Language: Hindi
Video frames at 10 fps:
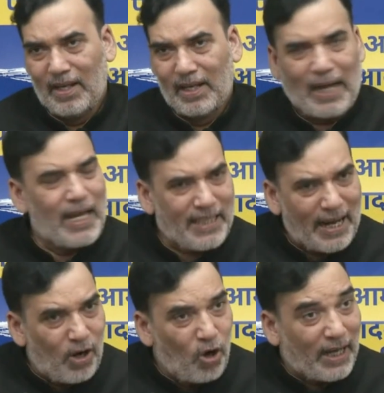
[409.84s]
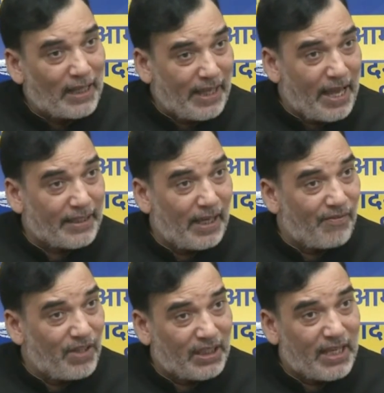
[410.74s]
कई सारे लोग कहते हैं कि
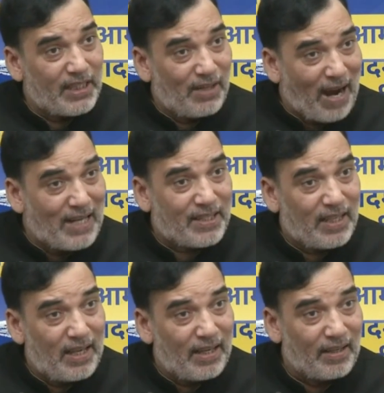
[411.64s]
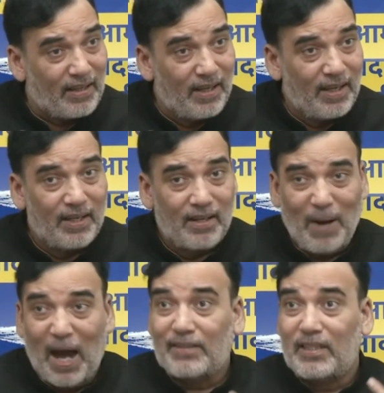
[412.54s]
अरविंद केजरीवाल से
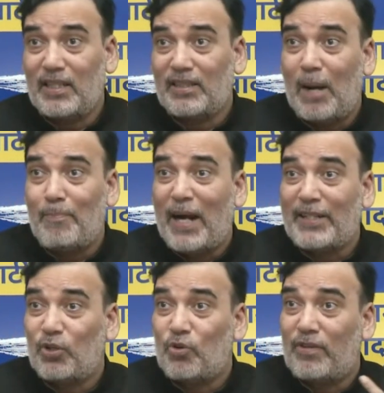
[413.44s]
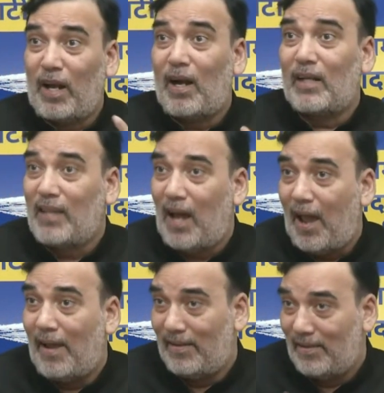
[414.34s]
भारतीय जनता पार्टी को डर लगता है